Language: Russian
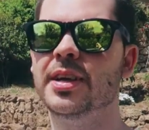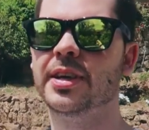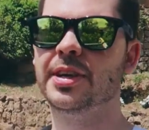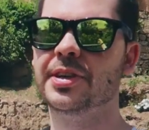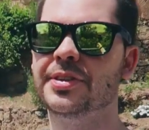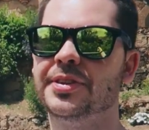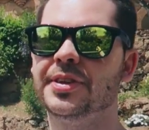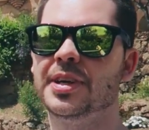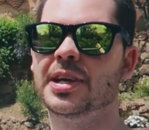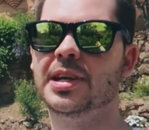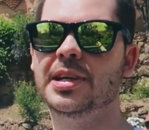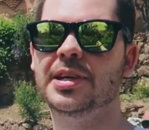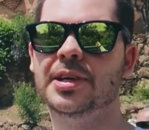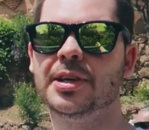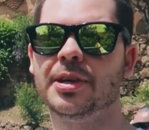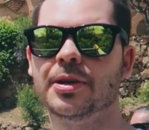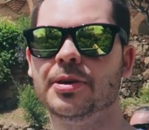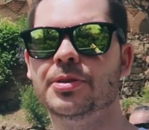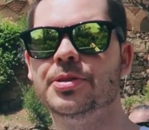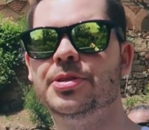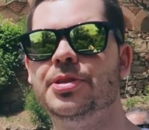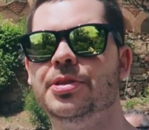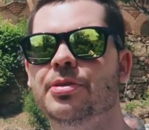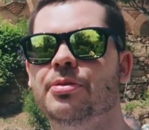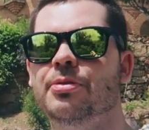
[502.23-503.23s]

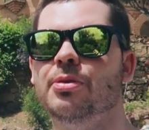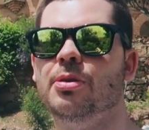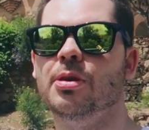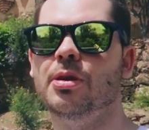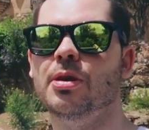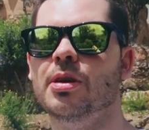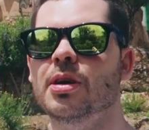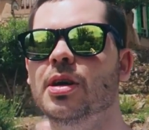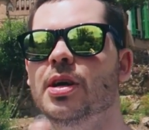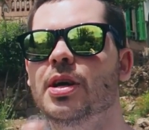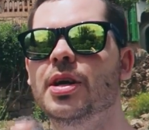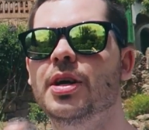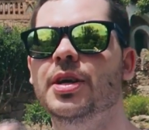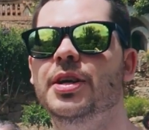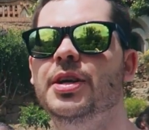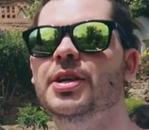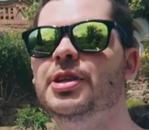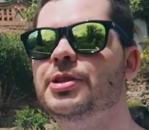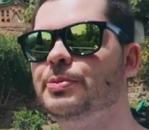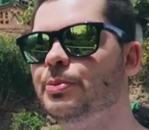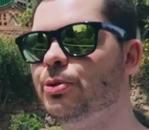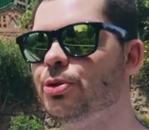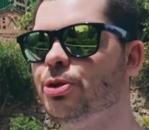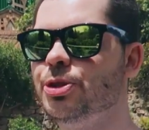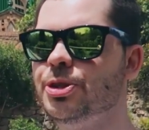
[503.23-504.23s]
контролировать его
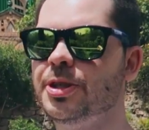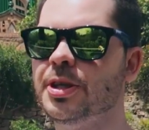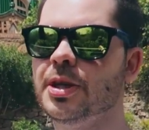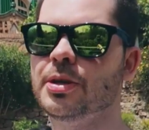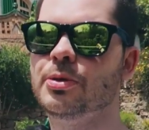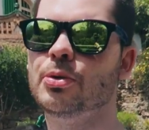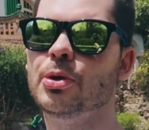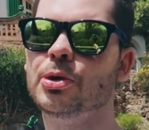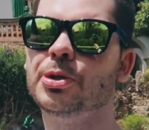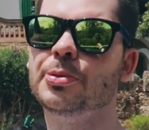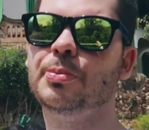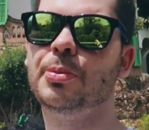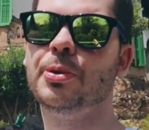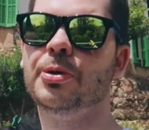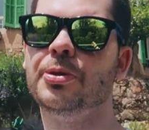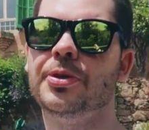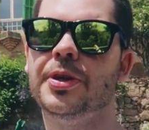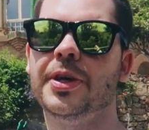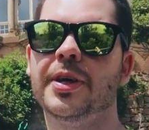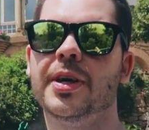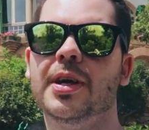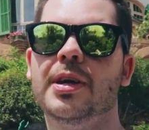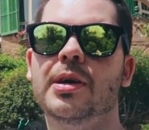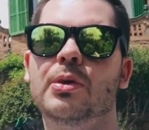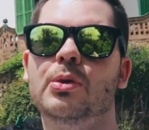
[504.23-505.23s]
и спустя
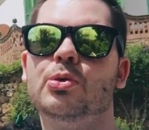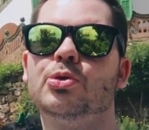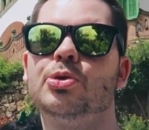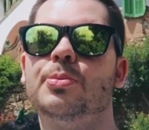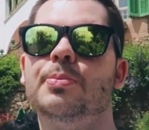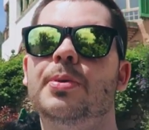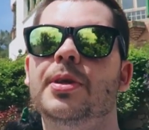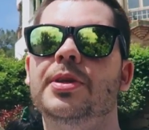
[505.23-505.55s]
год-полтора уже